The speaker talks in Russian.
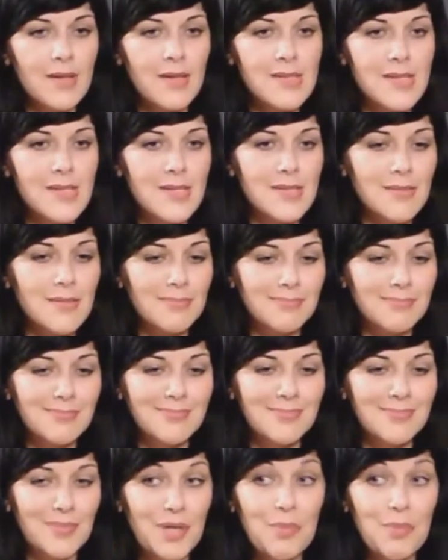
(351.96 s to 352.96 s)
Кстати,
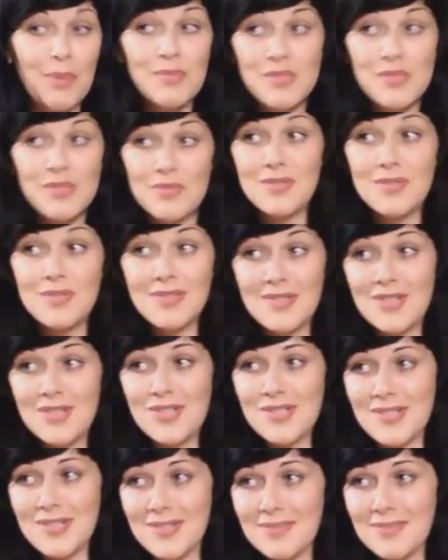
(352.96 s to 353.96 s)
моя мама сегодня день
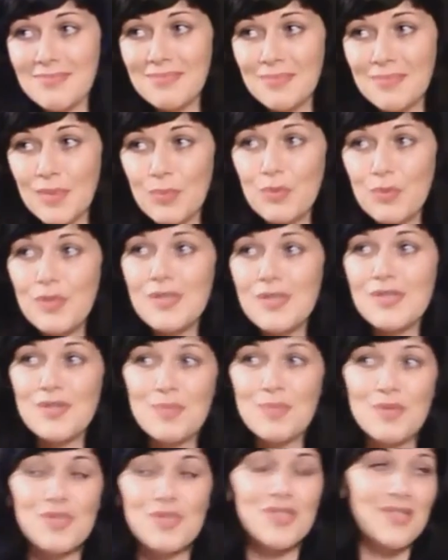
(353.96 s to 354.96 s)
рождения. Мамуля, ну, с
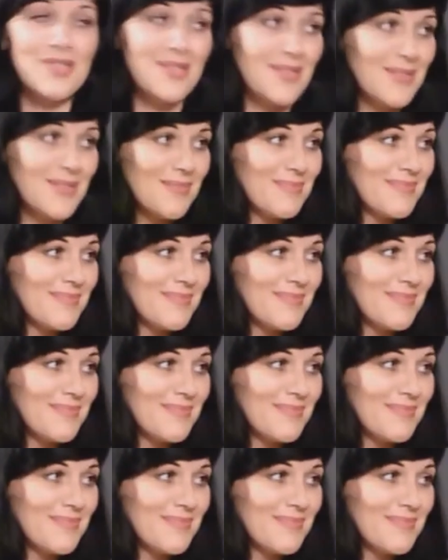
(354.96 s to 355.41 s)
днем рождения.